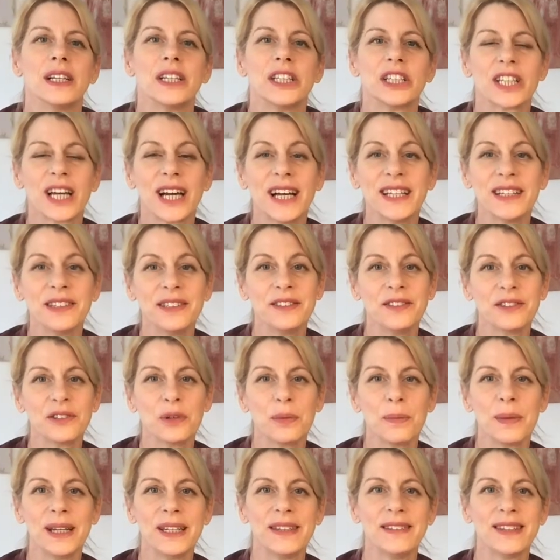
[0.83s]

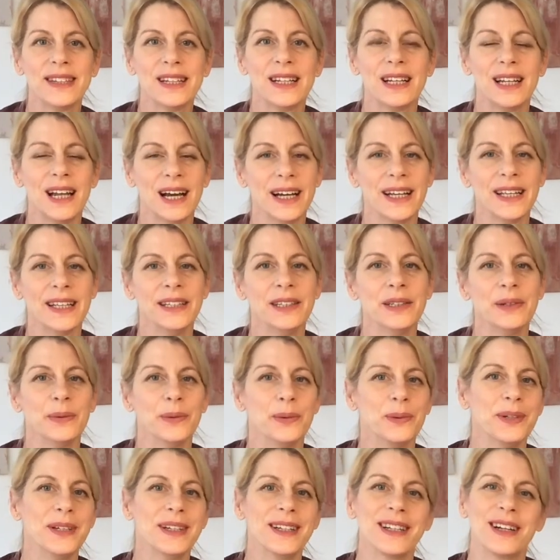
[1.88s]
Streichinstrumente leihen
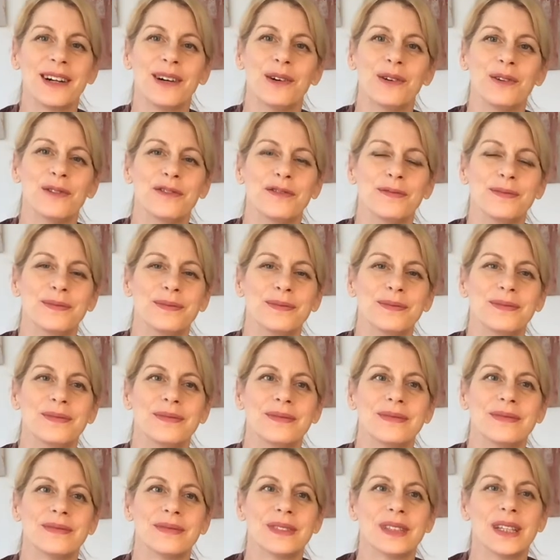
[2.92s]
oder kaufen.
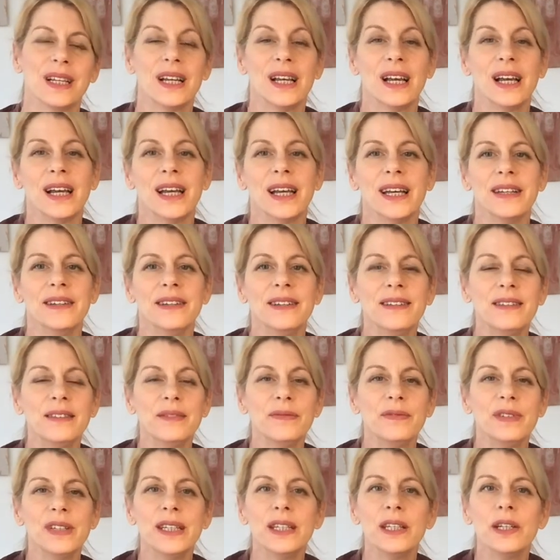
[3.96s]
In diesem
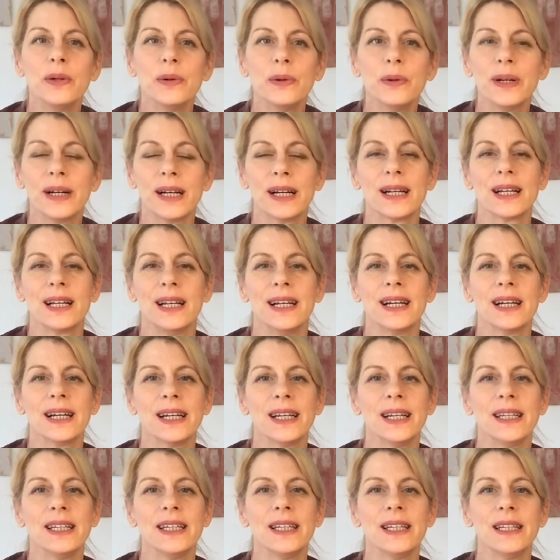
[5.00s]
Video erkläre
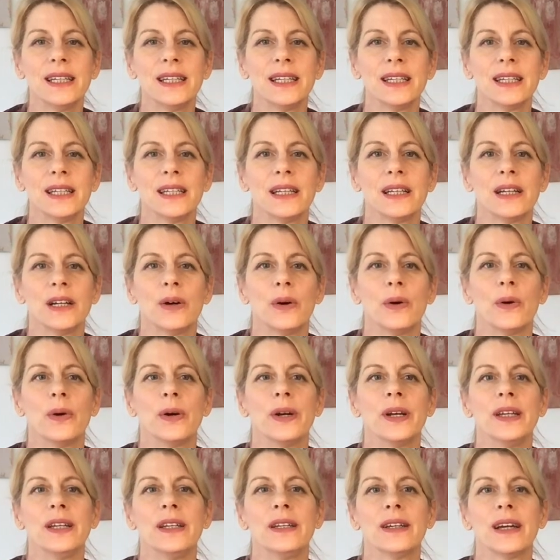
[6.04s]
ich
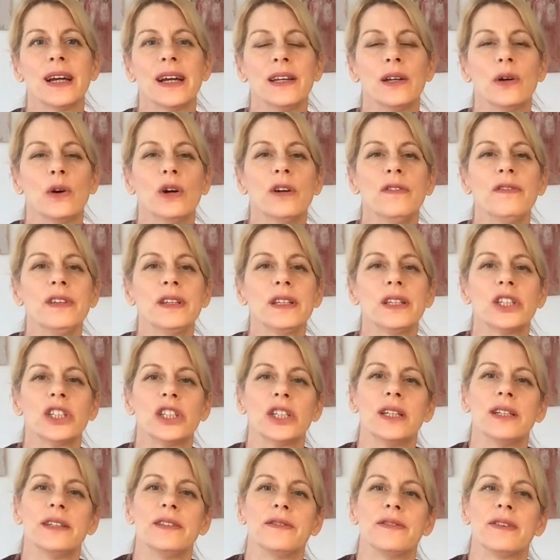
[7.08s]
euch eine häufig
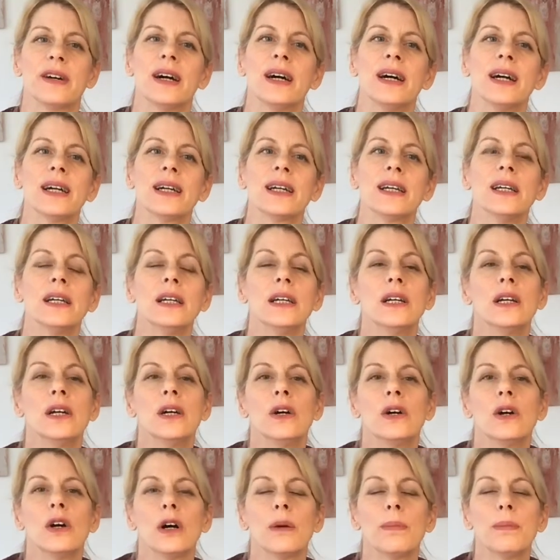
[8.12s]
gestellte Frage,
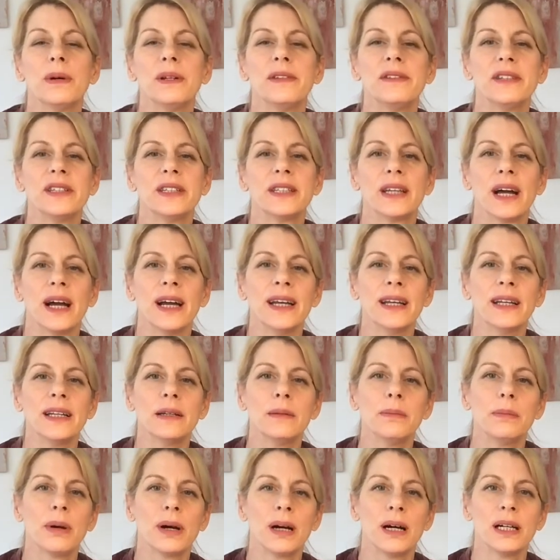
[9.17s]
ob man sich Geige,
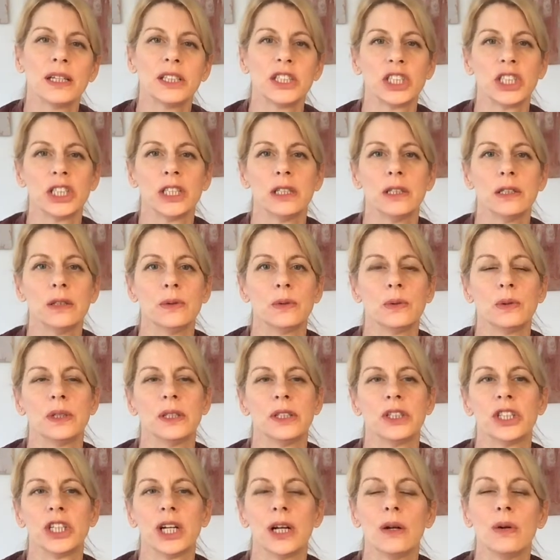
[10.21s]
Bratsche oder
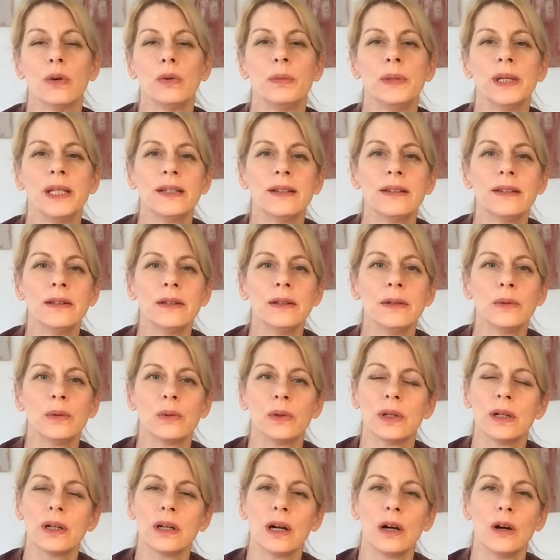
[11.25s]
Cello mieten
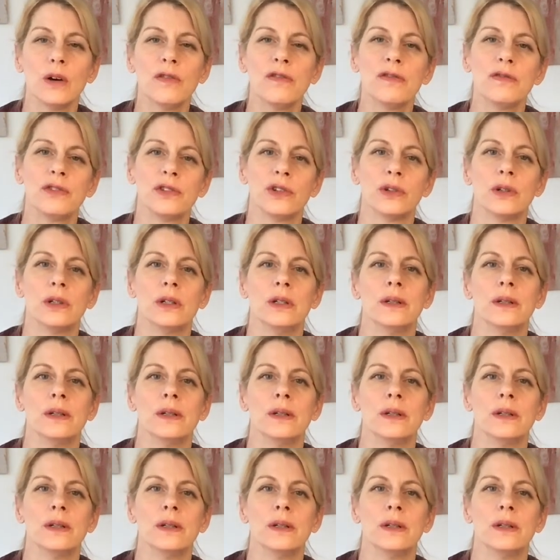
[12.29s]
oder kaufen soll.